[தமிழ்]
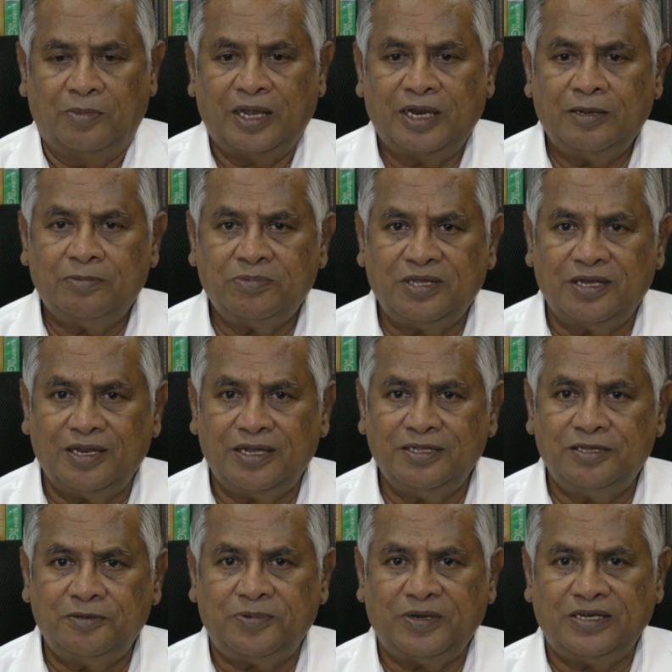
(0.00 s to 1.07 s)
மனம்
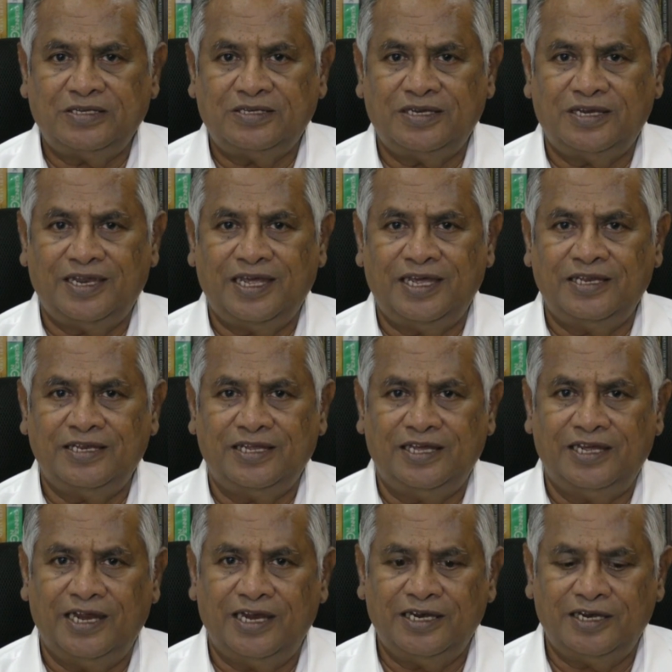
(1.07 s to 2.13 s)
திறந்து பேசுகிறேன்
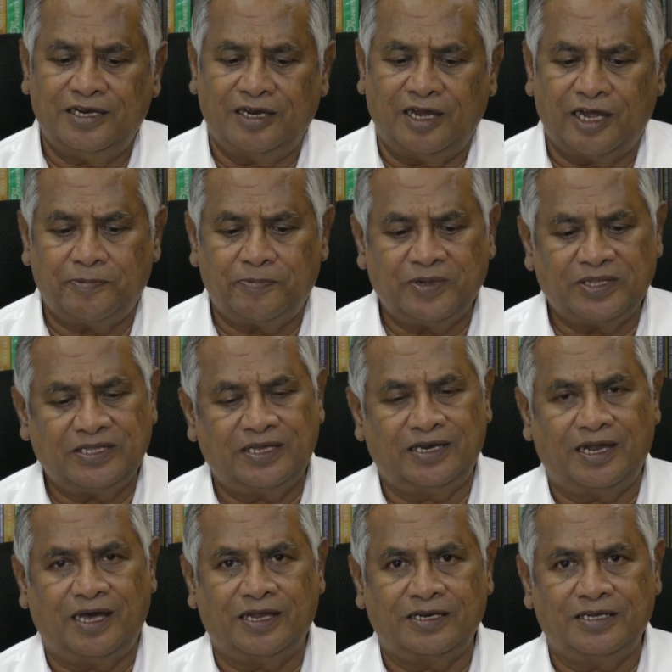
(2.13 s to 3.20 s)
எண் நாற்பத்தி
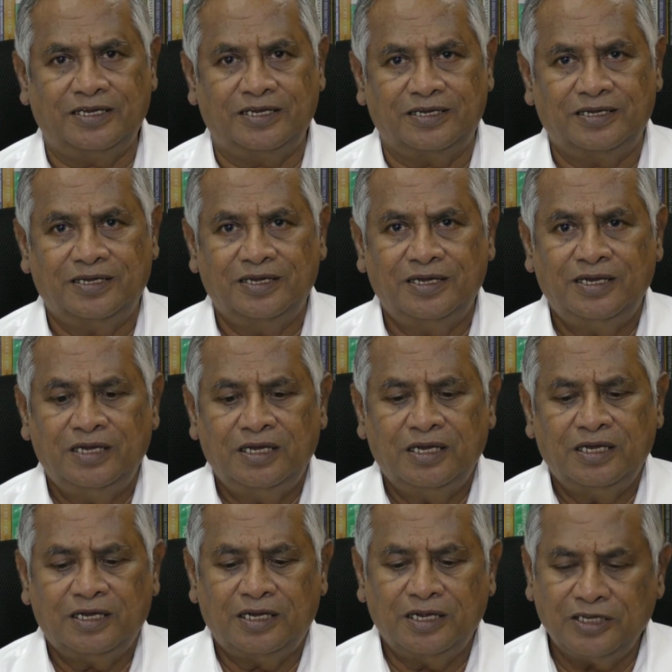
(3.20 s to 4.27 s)
நான்கு
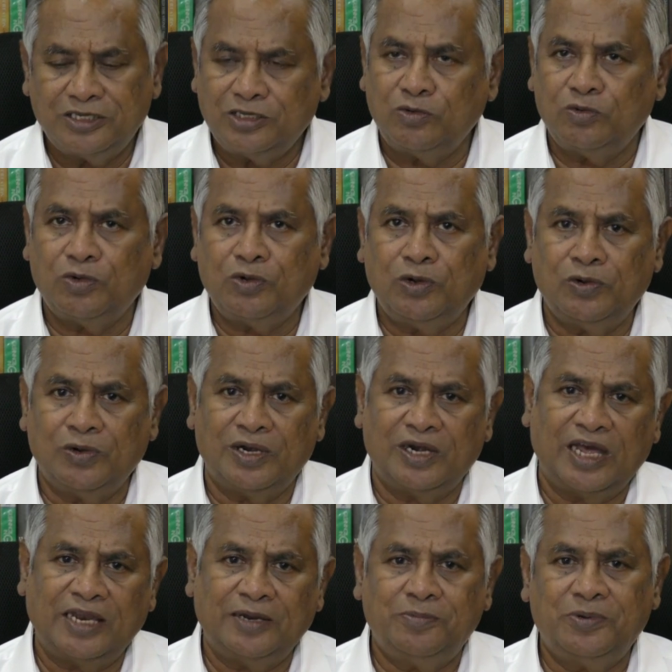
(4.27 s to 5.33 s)
கிறிஸ்துவுக்குள் உங்கள்
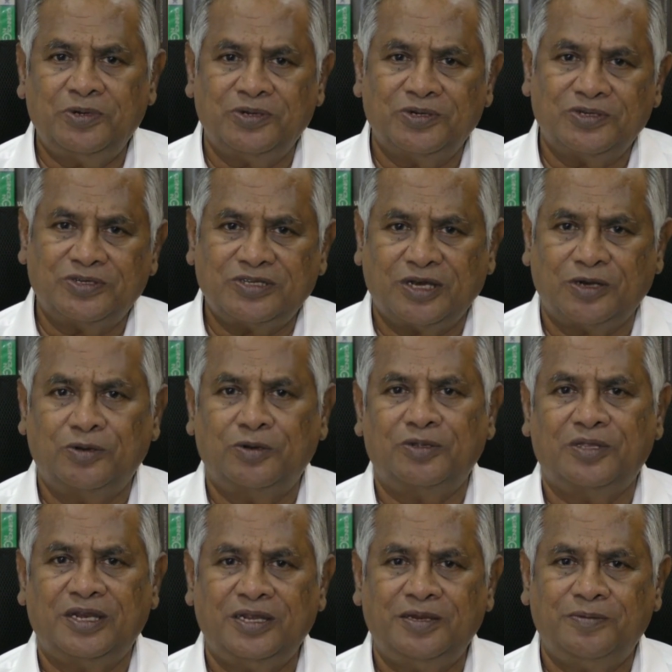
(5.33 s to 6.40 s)
அன்பு
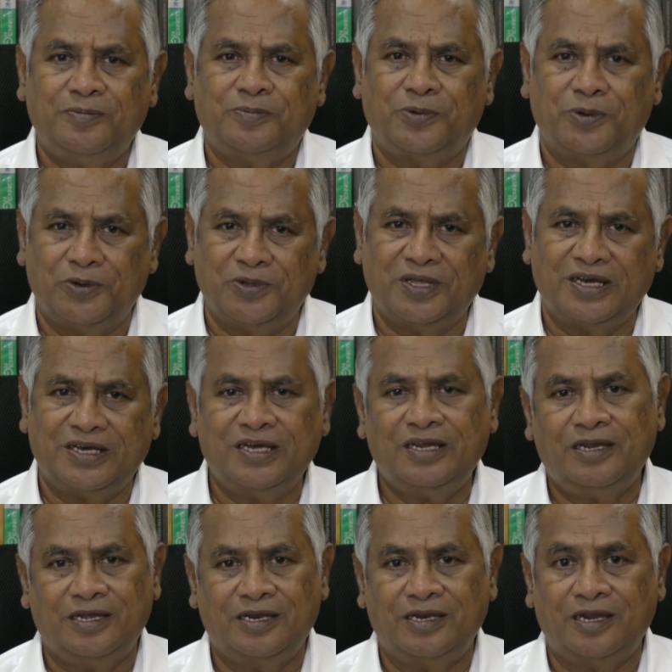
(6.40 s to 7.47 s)
சகோதரன் போதகர்
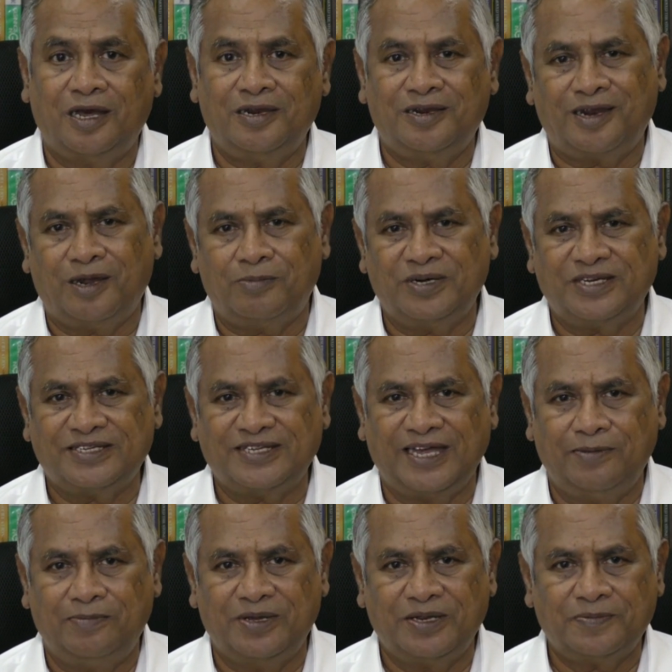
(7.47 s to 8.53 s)
நான் ராபர்ட்
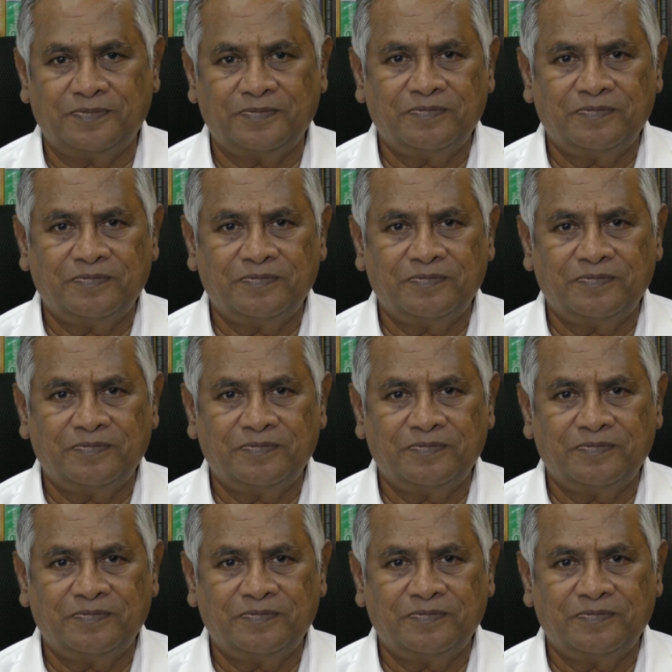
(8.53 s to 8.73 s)
சைமன்